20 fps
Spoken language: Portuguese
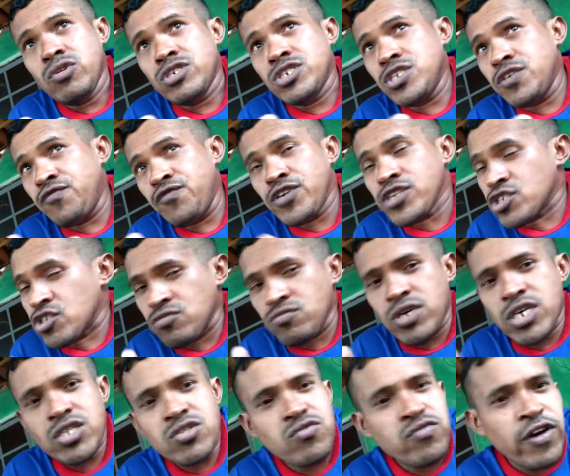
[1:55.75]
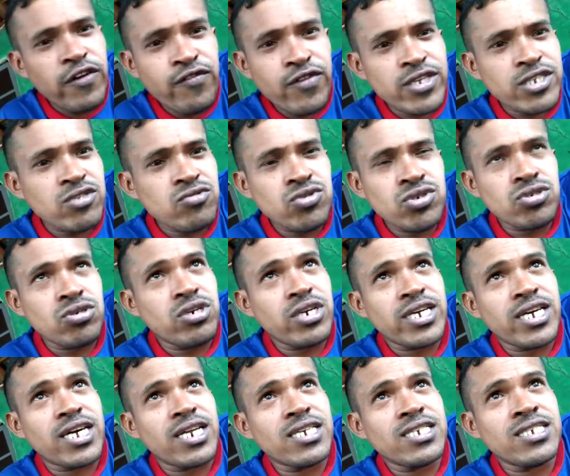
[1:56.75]
Dificilmente tu vai fazer um show
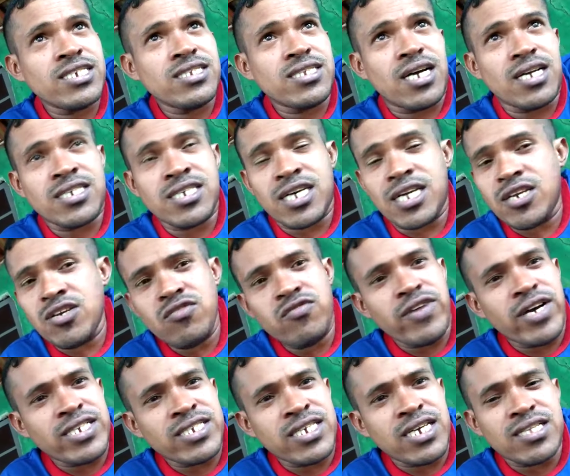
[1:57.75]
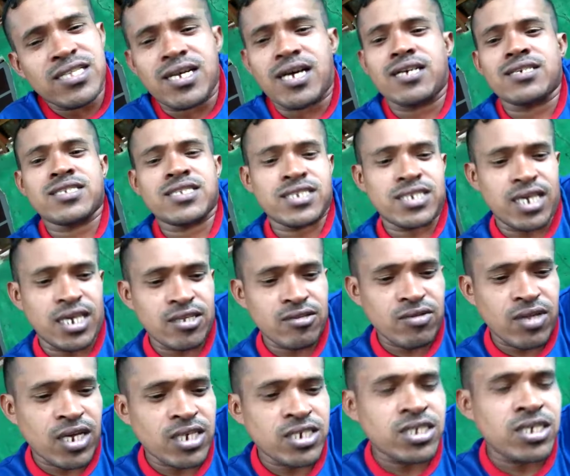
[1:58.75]
naquela cidade que ele não vai aceitar, sendo
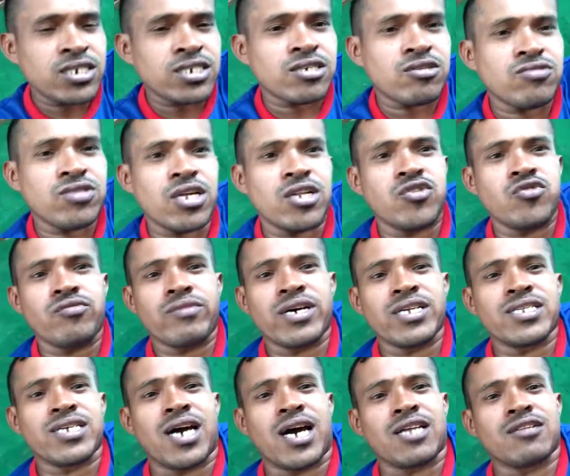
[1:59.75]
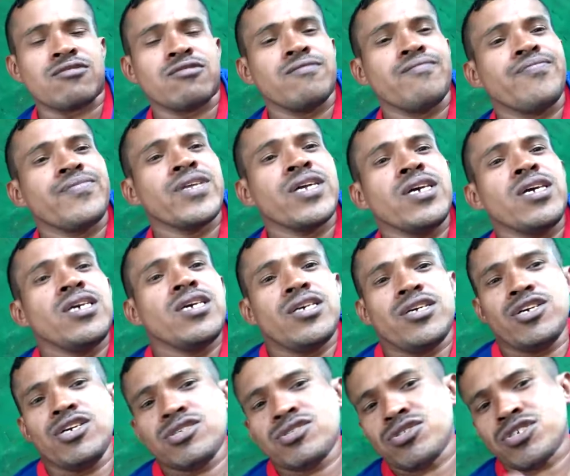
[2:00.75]
na gestão dele do mandato.
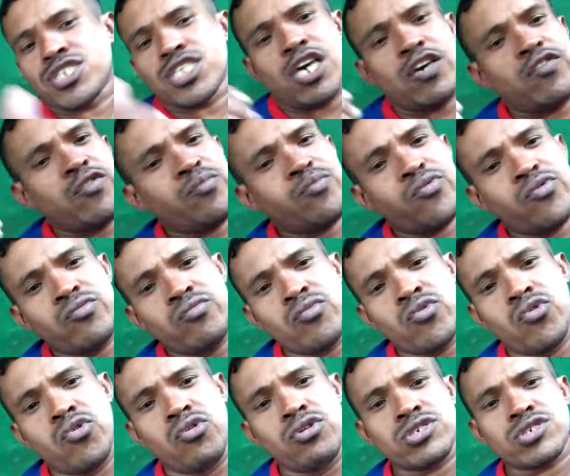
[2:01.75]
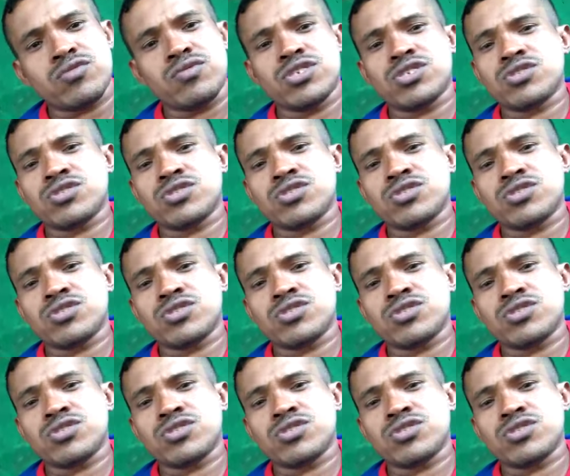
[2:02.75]
Isso serve para um músico,